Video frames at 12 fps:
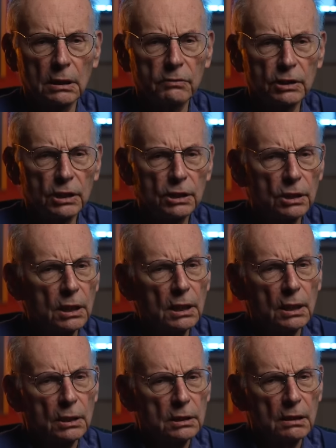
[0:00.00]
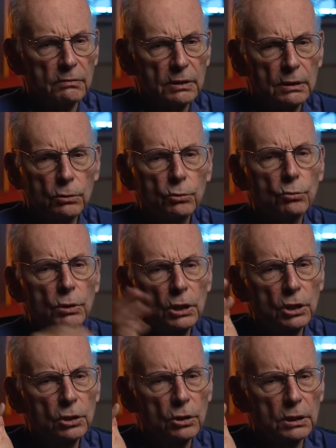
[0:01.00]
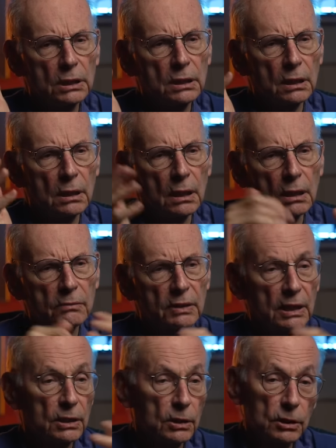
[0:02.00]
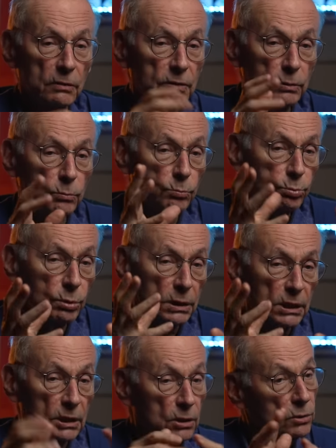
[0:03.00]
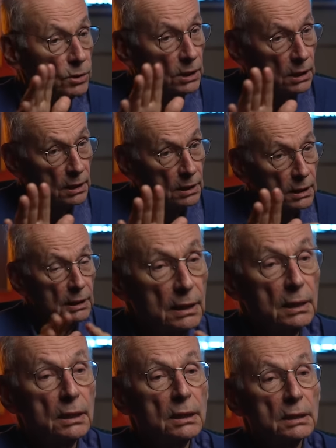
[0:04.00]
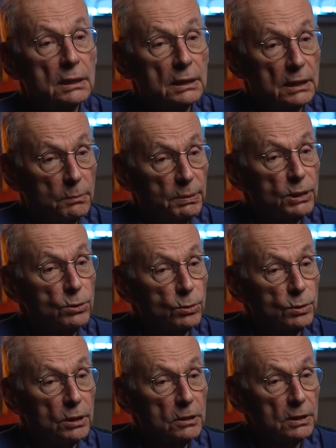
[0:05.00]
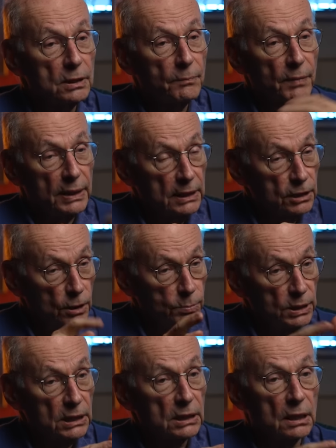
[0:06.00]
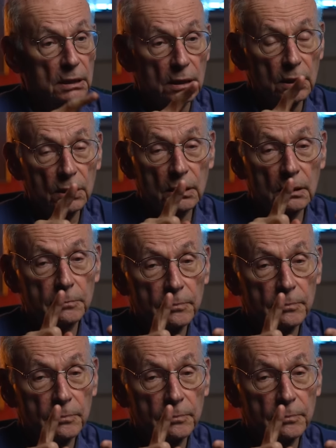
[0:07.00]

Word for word: Il y avait tous les jeunes étaient là. il y avait une poignée d'anciens qui étaient passionnants, qui étaient psychanalystes.